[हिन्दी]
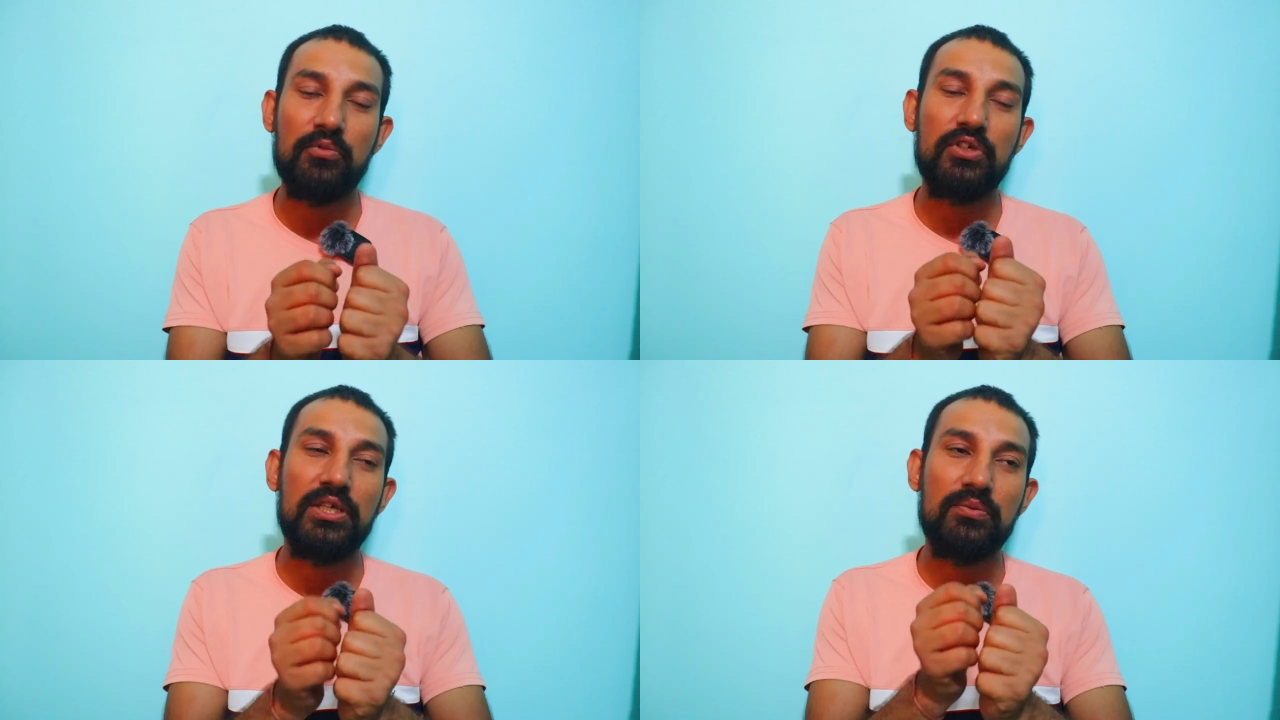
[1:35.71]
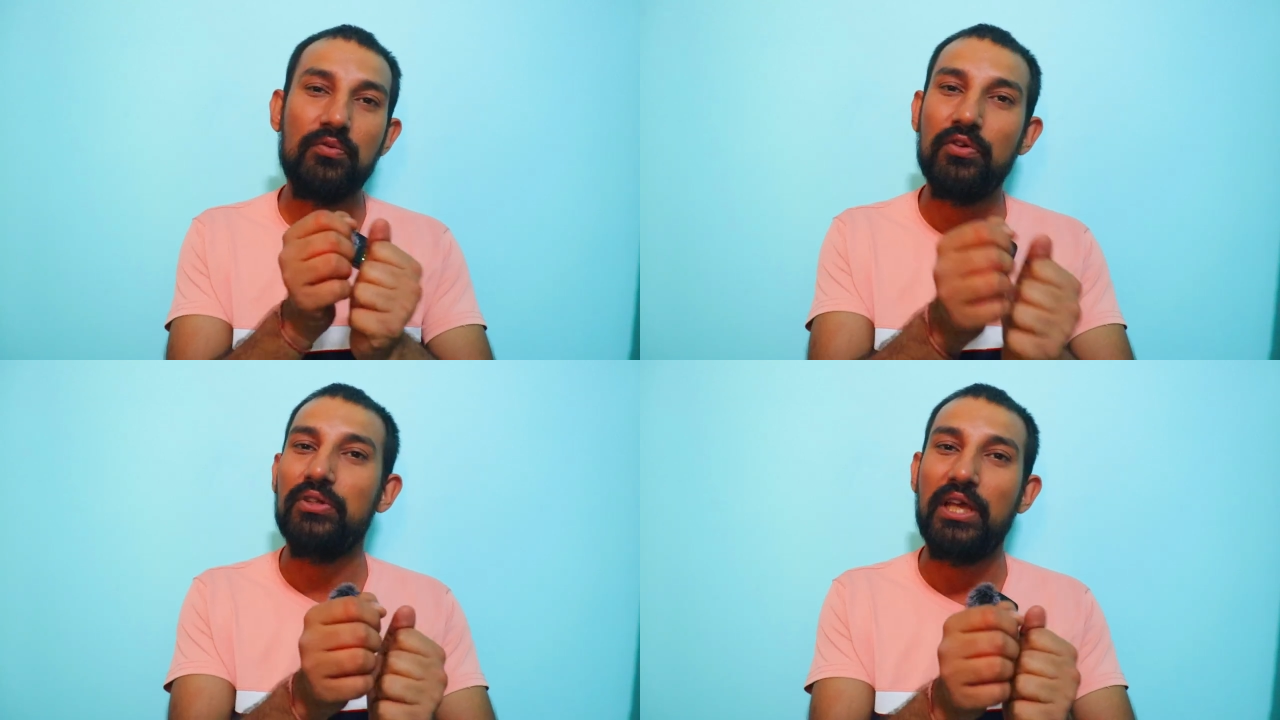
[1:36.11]
मुझे इस
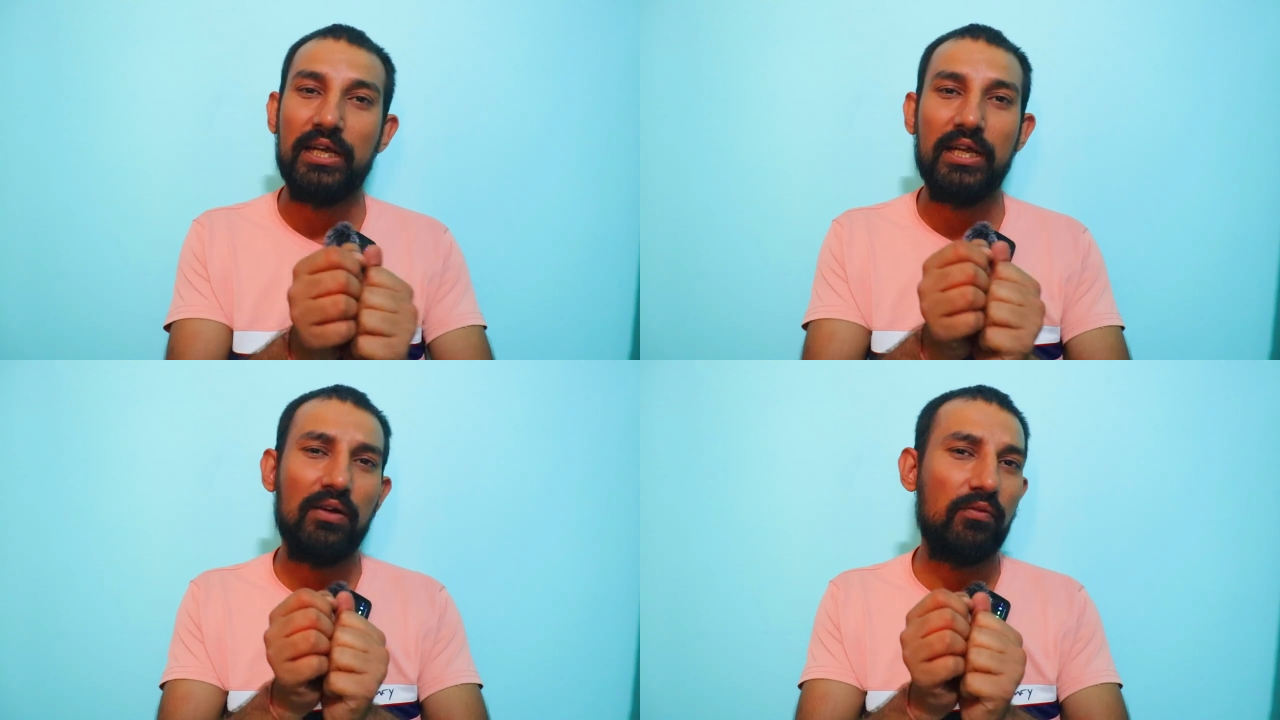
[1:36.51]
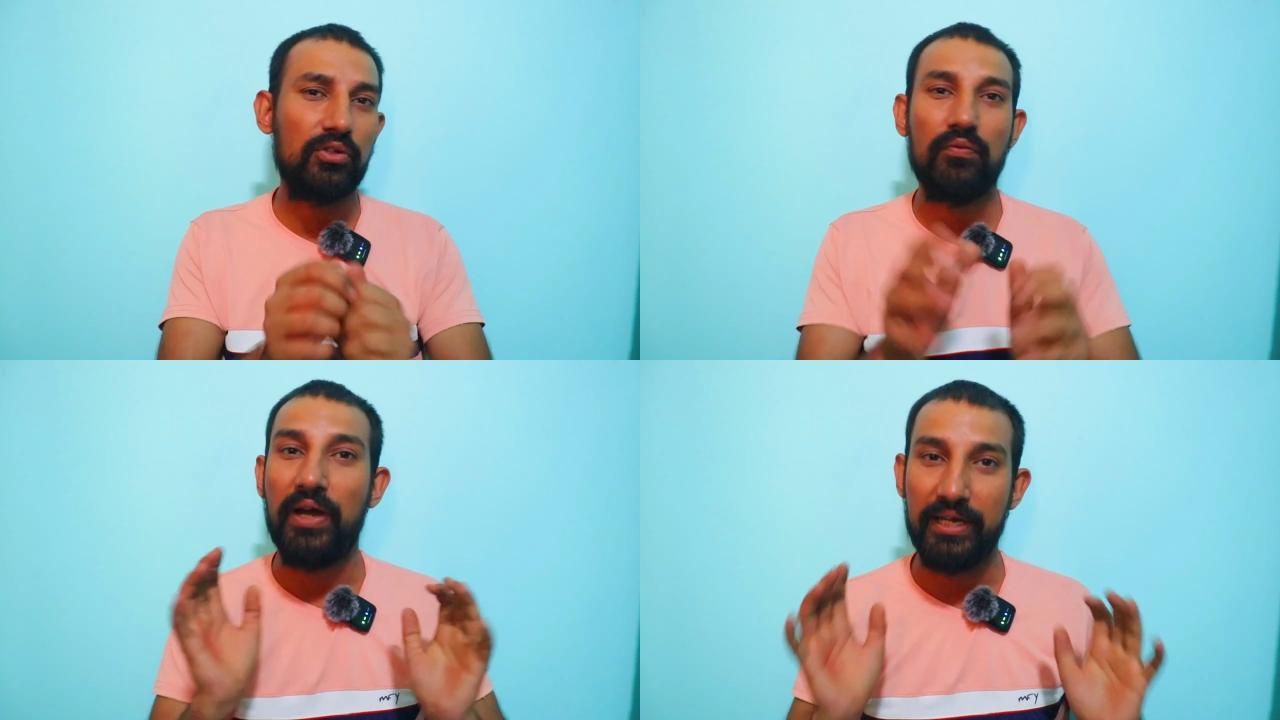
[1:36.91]
मूवी को देखने का वो
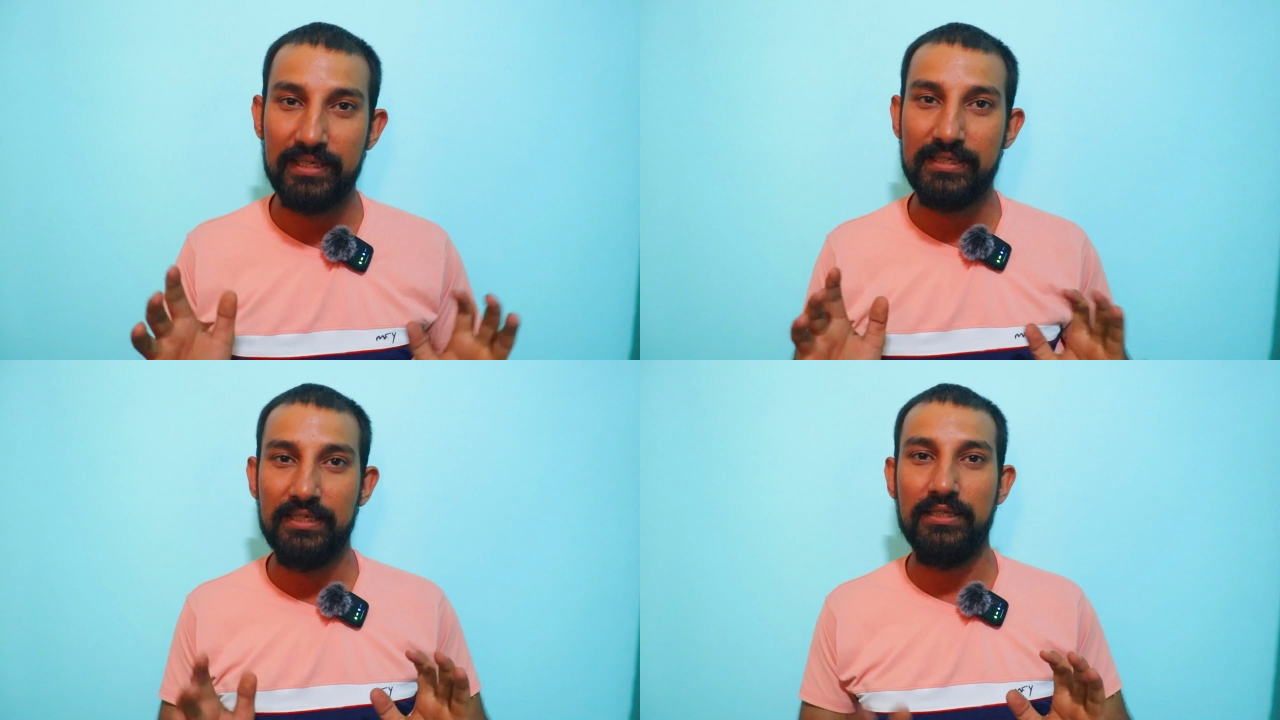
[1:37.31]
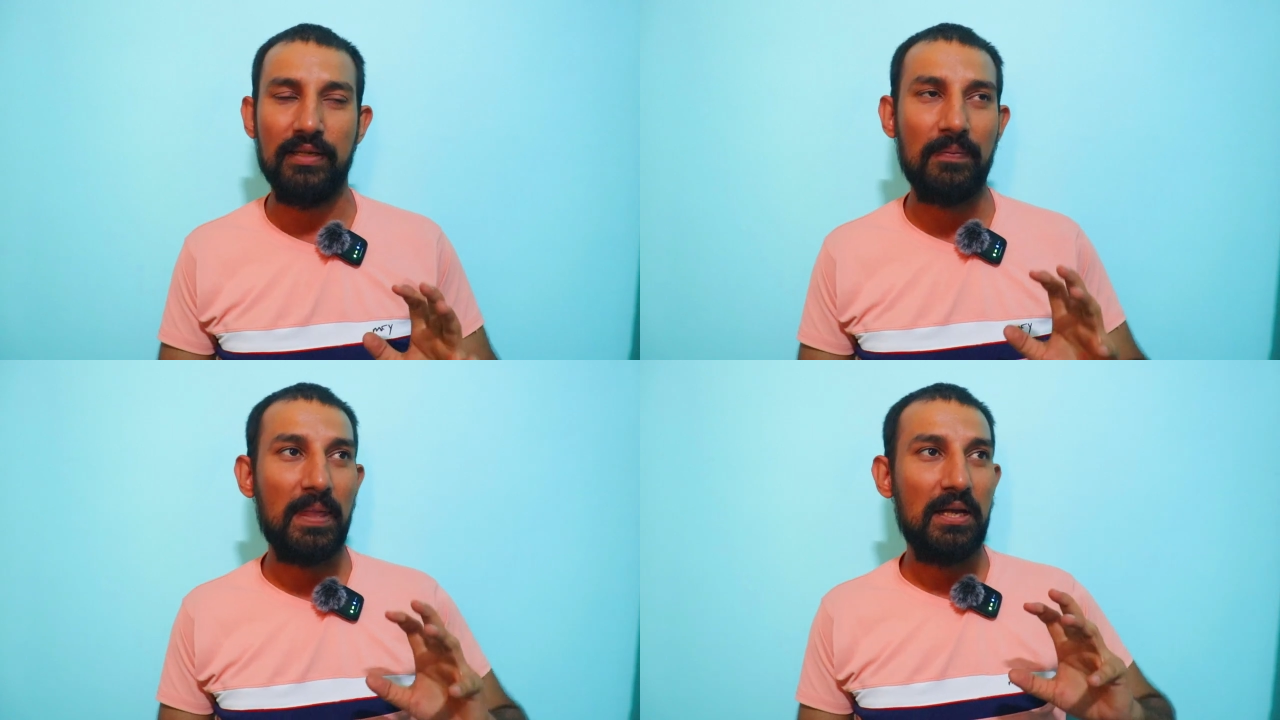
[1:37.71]
तो फाइटिंग सीन ही थे